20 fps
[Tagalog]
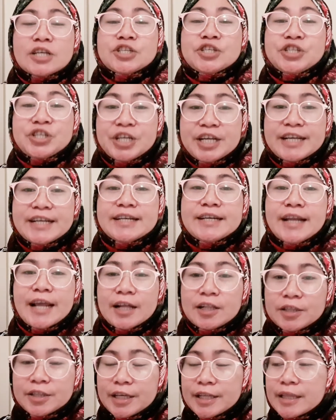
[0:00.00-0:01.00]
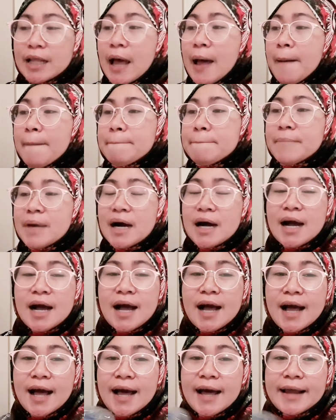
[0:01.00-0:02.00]
she nailed it.
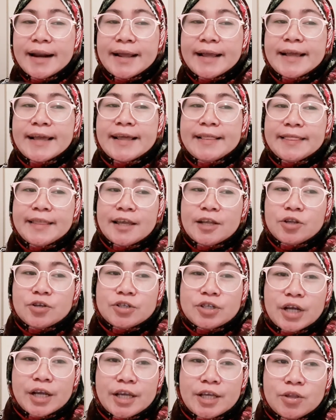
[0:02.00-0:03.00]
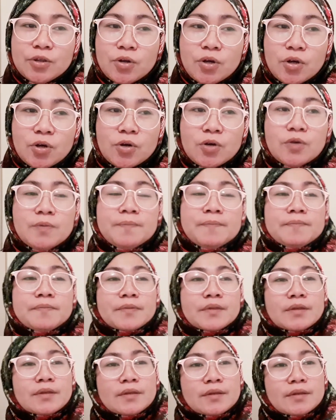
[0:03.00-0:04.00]
Maaring hindi niyo siya idolo.
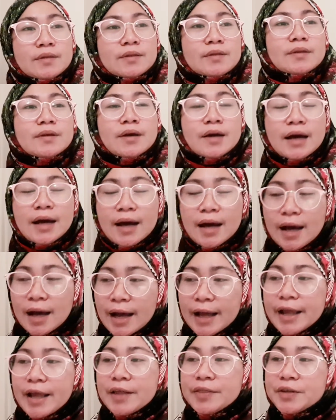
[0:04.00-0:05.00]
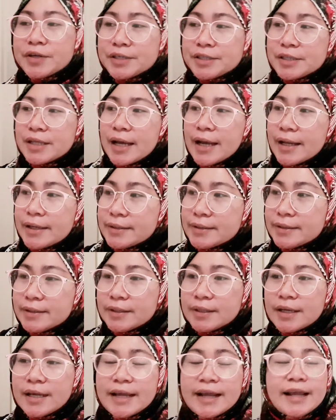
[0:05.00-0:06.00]
I understand.
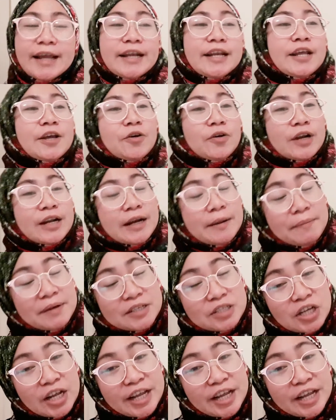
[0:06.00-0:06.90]
Hindi ko rin naman